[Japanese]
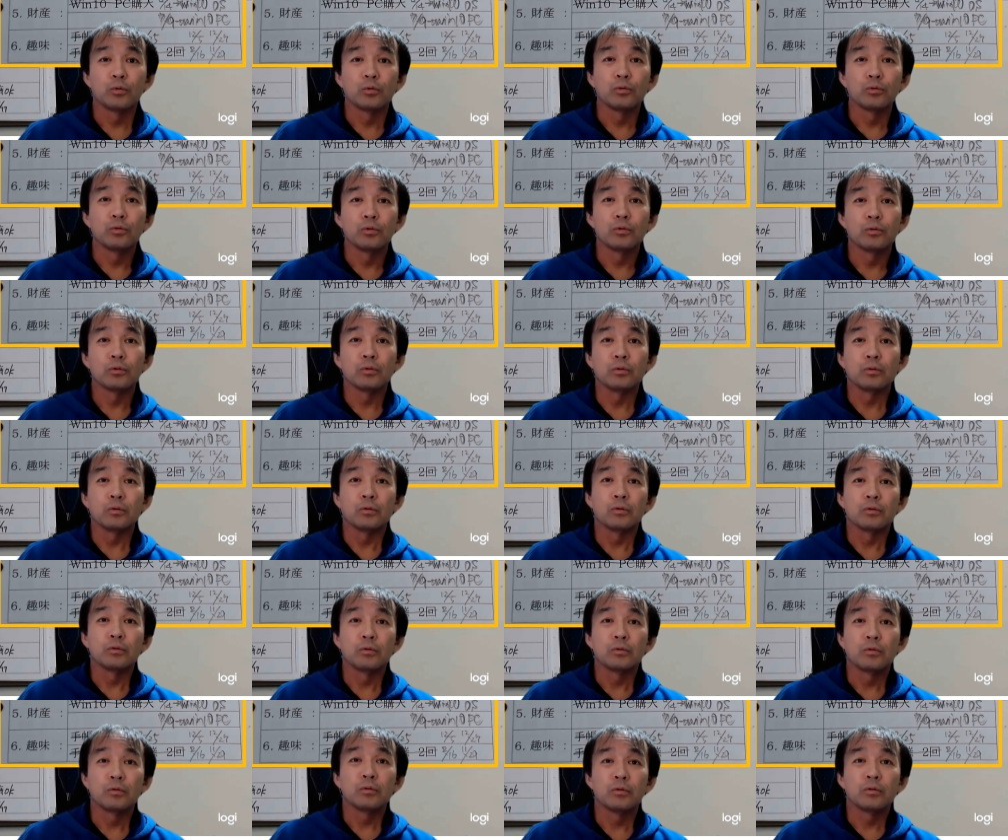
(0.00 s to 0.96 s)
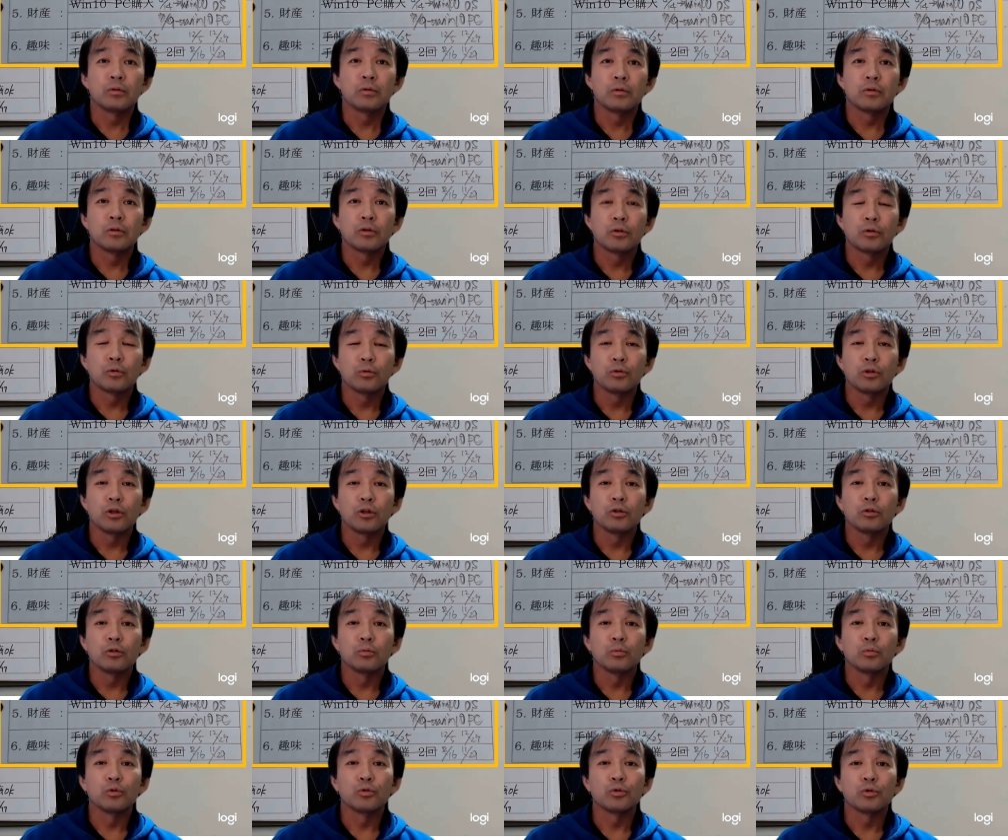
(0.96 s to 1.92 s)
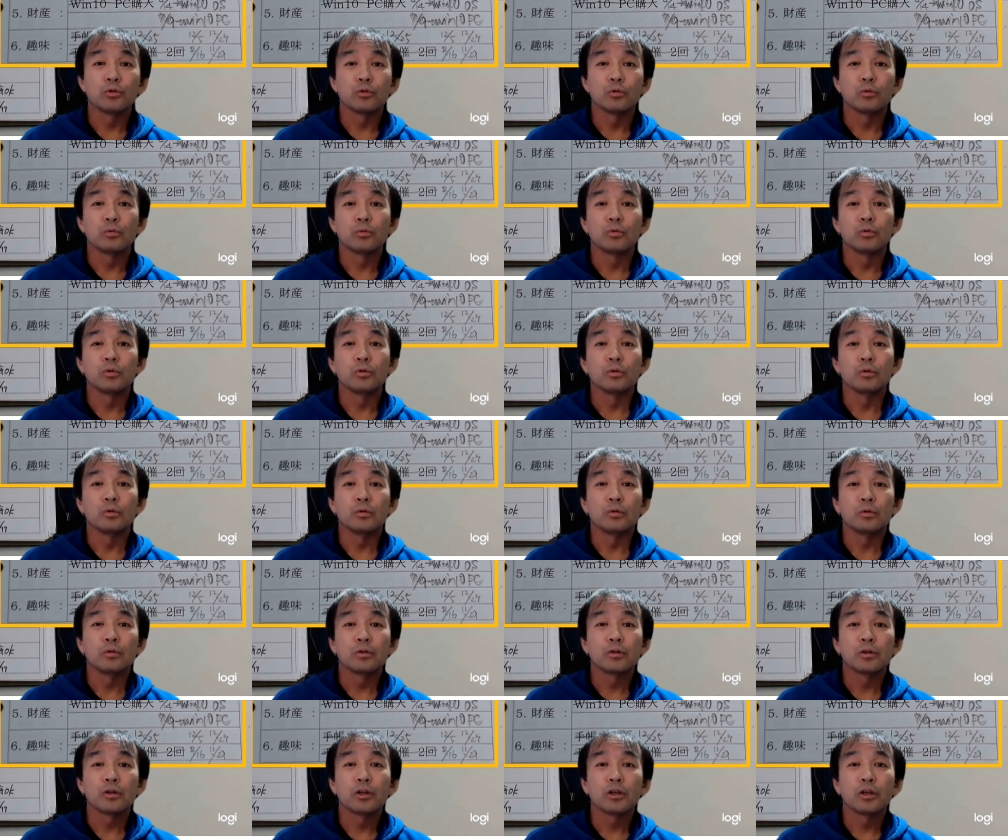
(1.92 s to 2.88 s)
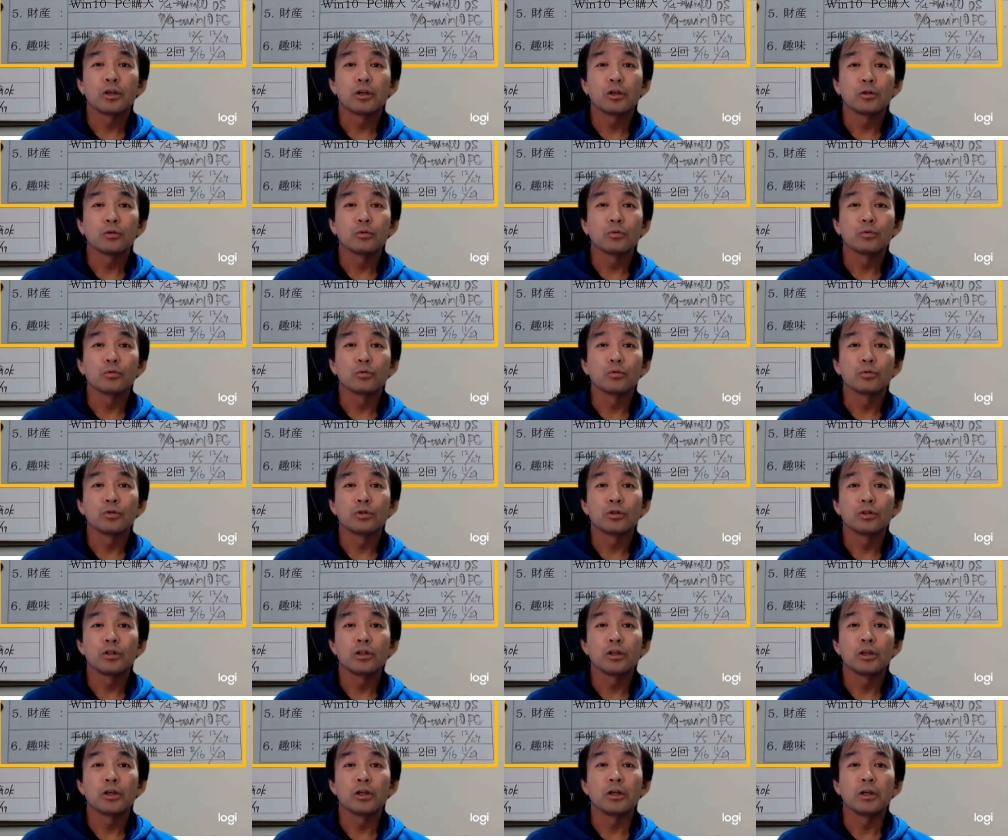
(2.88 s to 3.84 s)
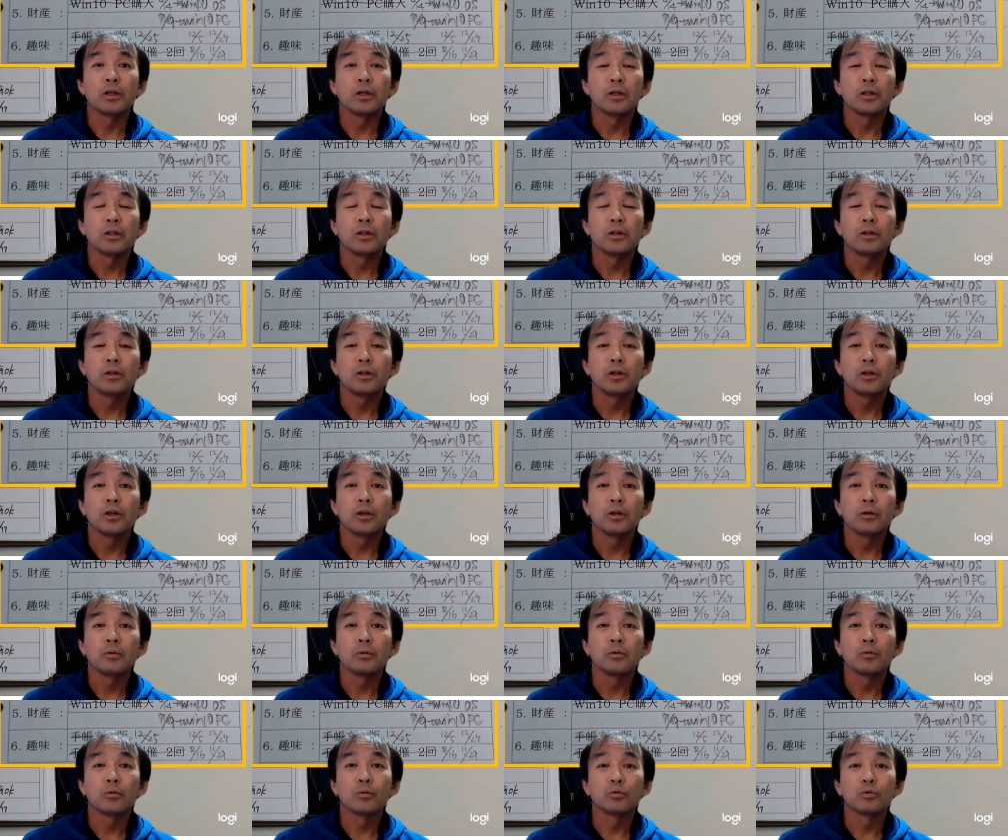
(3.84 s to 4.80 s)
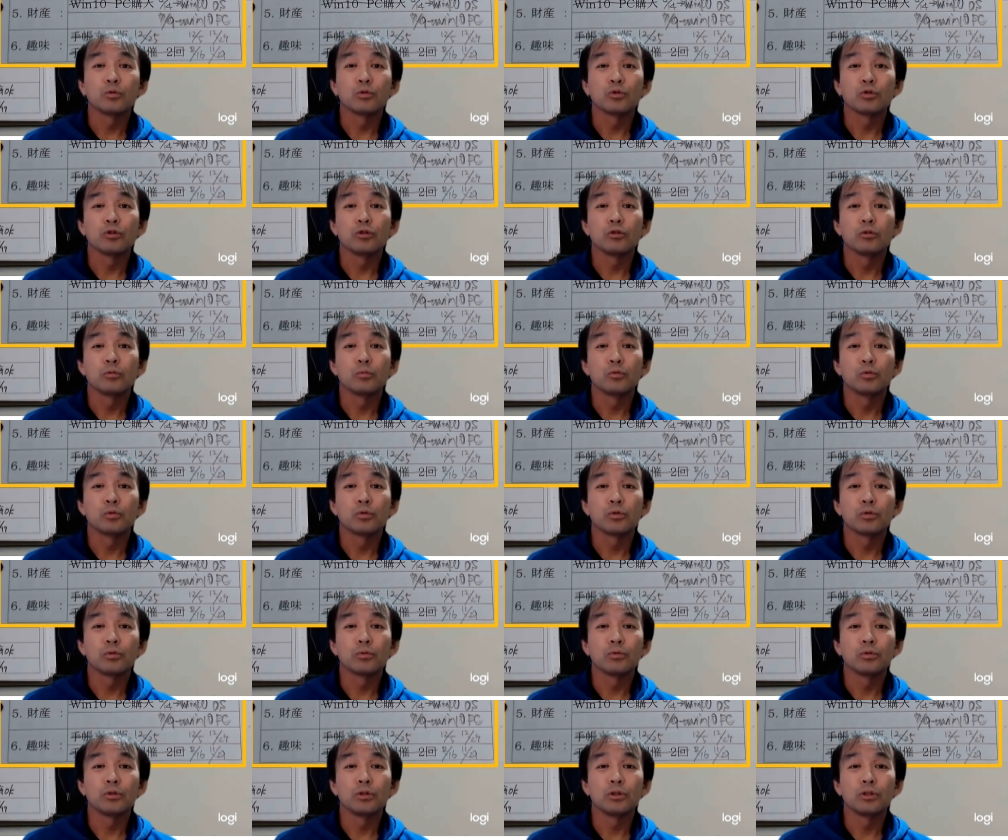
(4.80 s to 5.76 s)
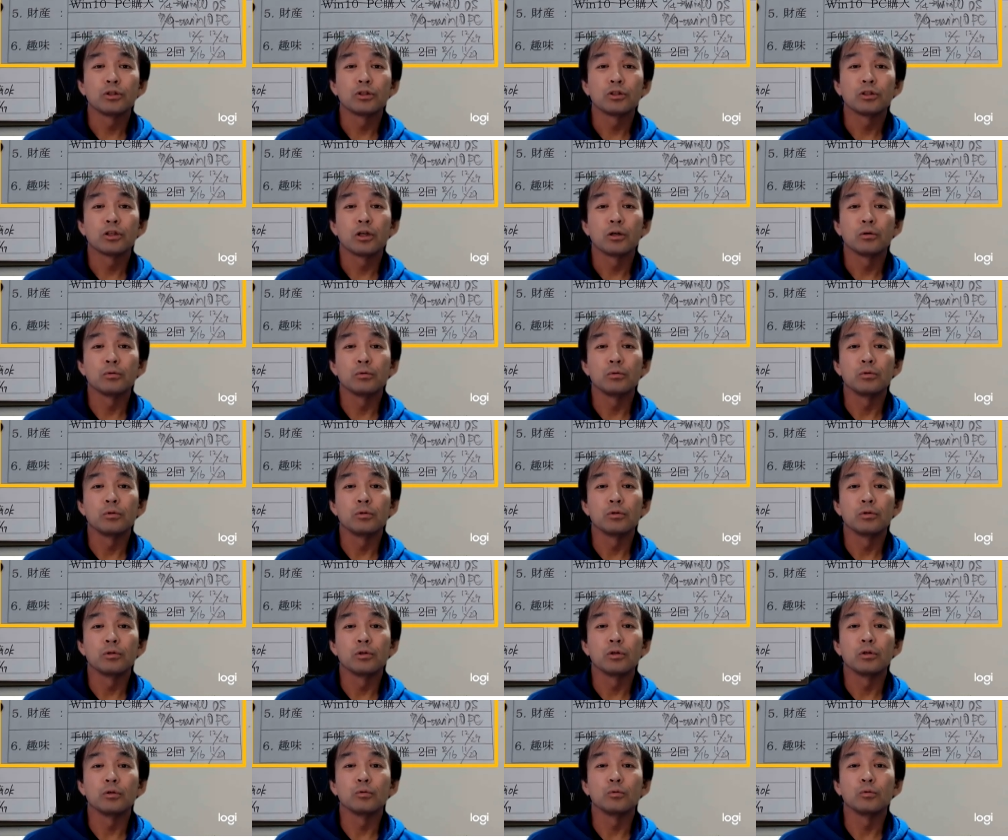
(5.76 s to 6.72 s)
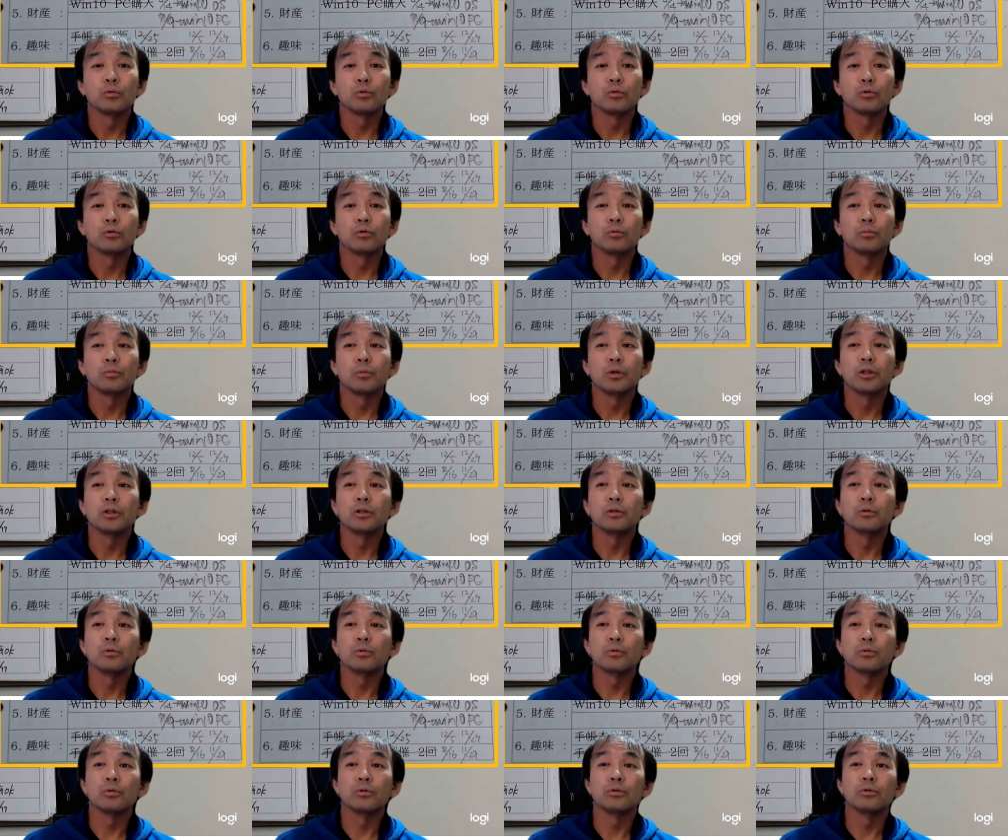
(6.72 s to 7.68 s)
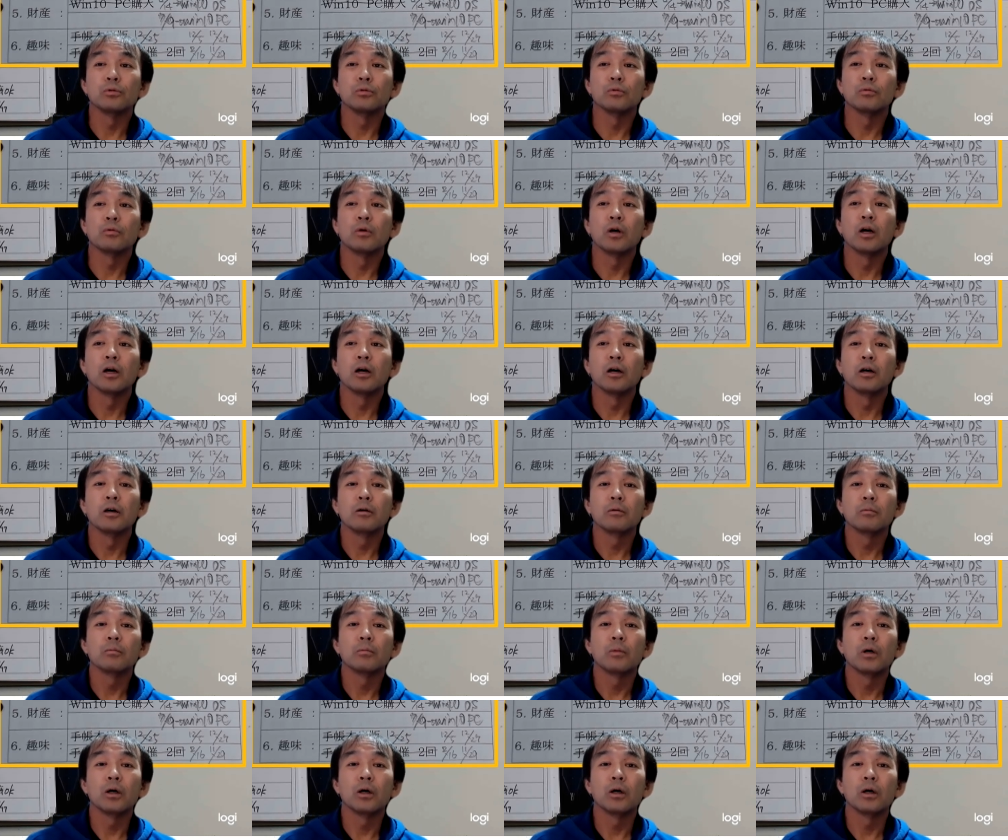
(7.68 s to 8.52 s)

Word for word: の去年の目標を継続して、で、今年の目標にしちゃうっていうことのメリットっていうのは、